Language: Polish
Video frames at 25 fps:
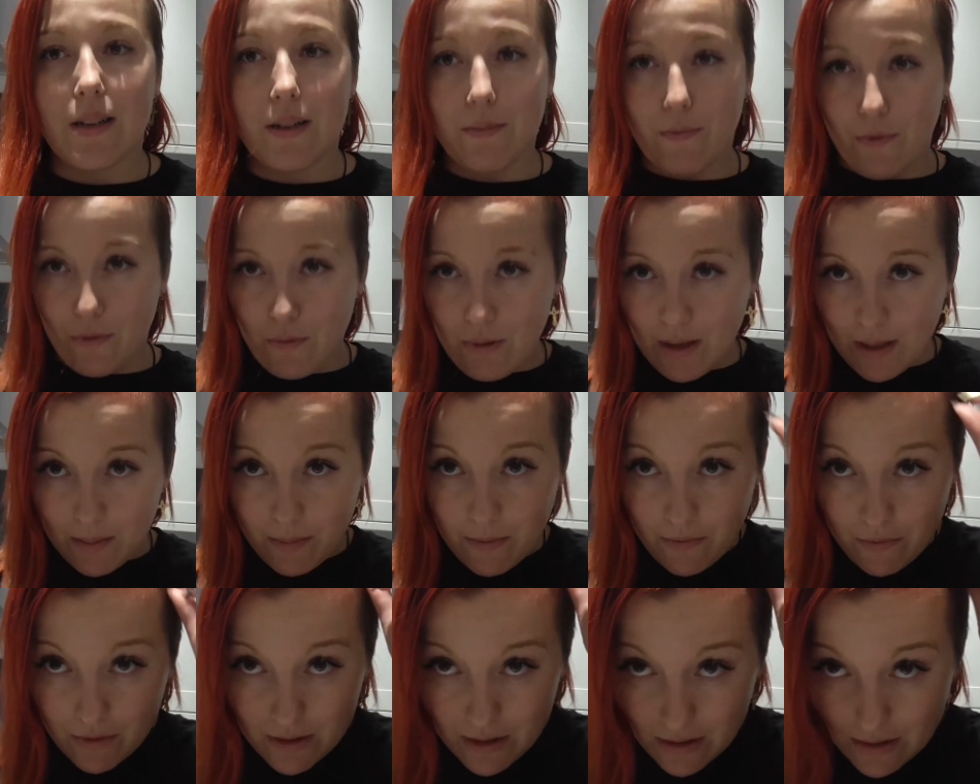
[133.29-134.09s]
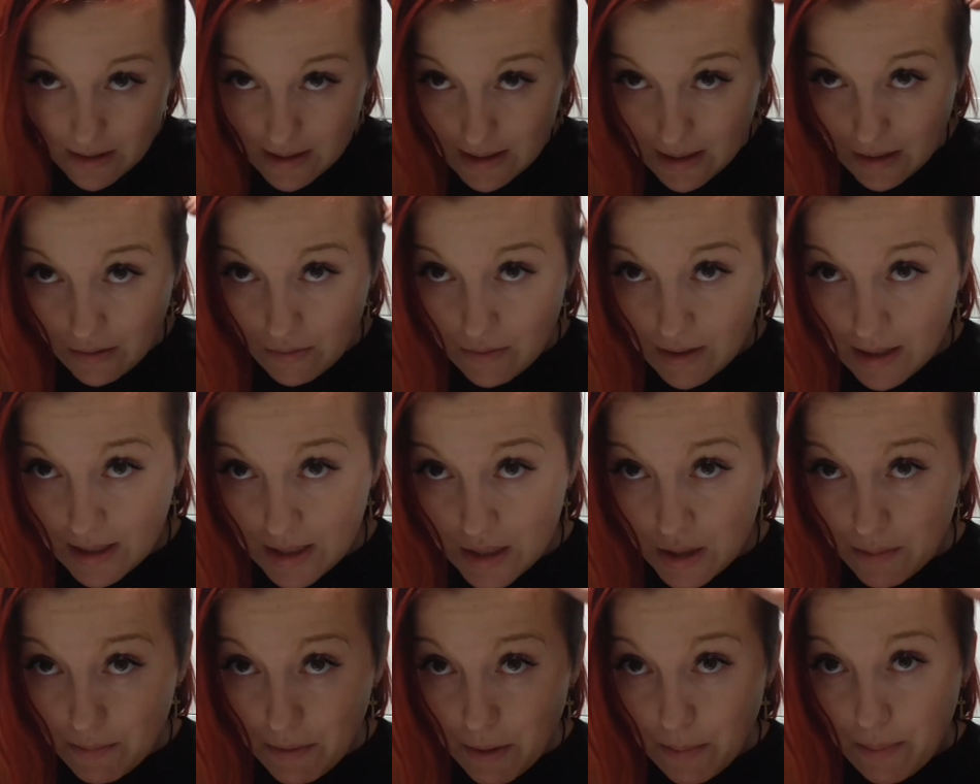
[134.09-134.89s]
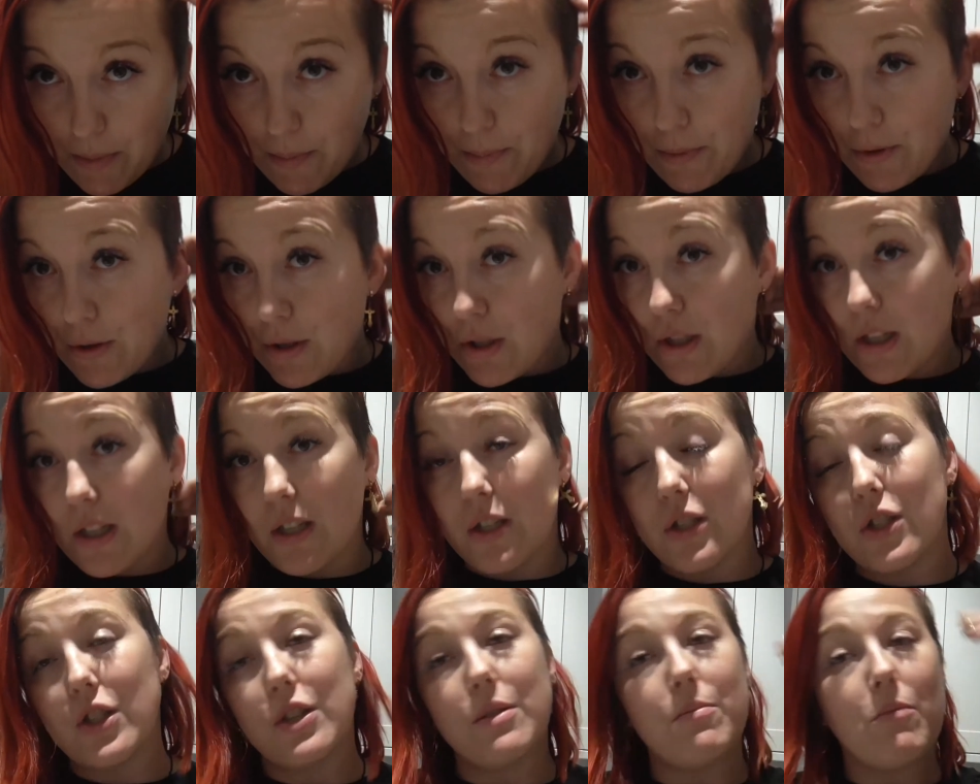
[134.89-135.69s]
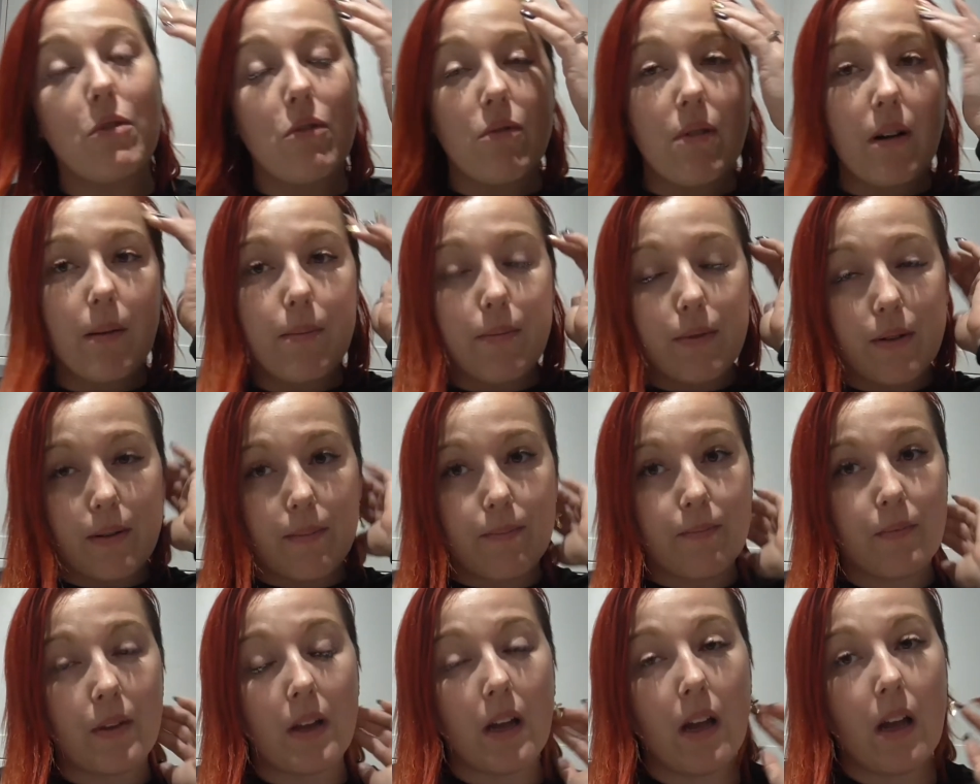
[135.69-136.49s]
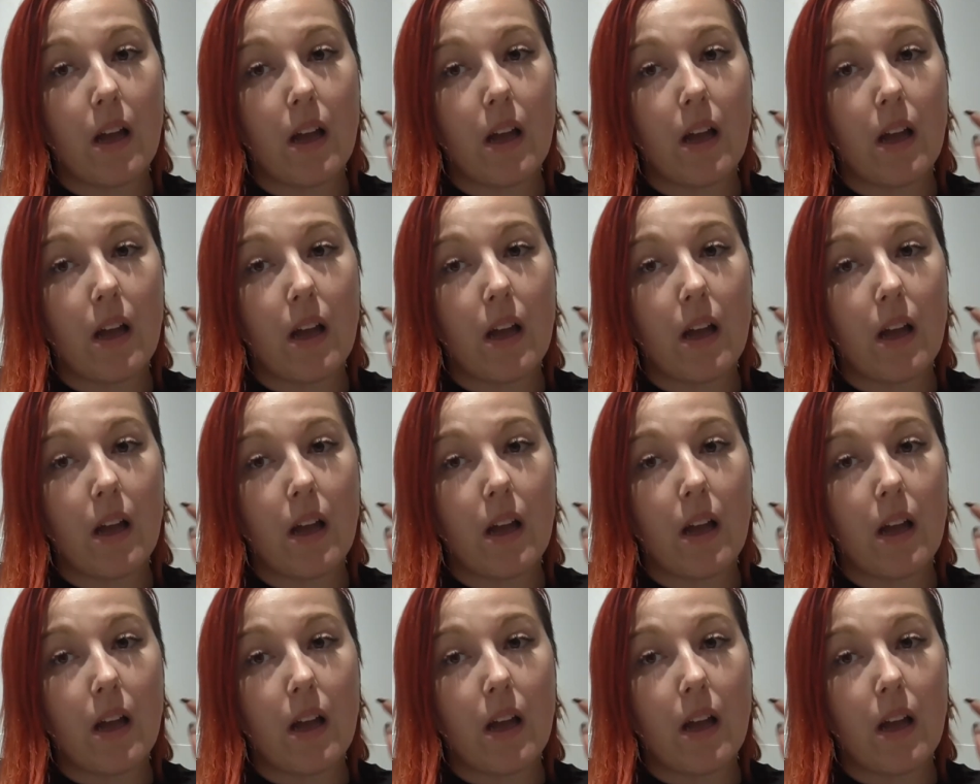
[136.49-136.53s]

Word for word: W ogóle jak mi włosy odstają. Także mnie poprosili, czy mogłabym